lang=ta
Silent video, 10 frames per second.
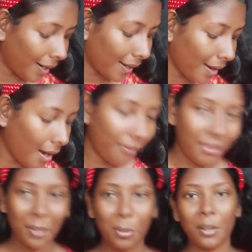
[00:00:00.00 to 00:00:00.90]
ஆனால்
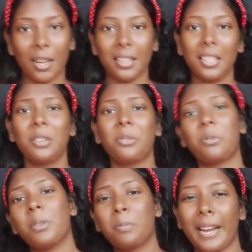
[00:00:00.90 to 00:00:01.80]
அஃபோர்டபுள் அதுக்குன்னு
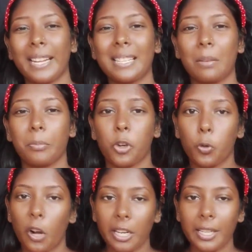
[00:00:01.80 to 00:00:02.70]
ரொம்ப ப்ரைஸ் கம்மியாக
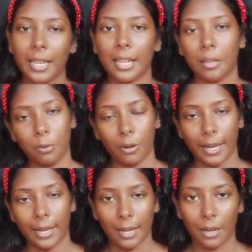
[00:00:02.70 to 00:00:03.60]
குவாலிட்டி இல்லாத
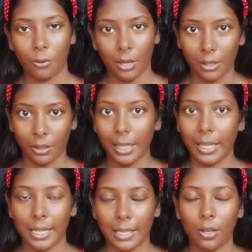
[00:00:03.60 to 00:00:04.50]
ப்ராடக்ட்லாம் நான் உங்களுக்கு வந்து
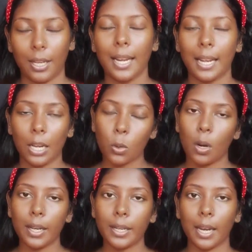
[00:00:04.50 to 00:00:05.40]
இன்றைக்கி சொல்லலை நல்ல
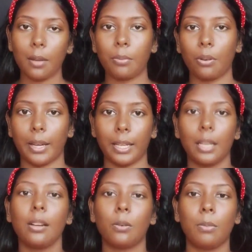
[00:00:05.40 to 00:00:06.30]
குவாலிட்டியான ப்ராடக்ட்டு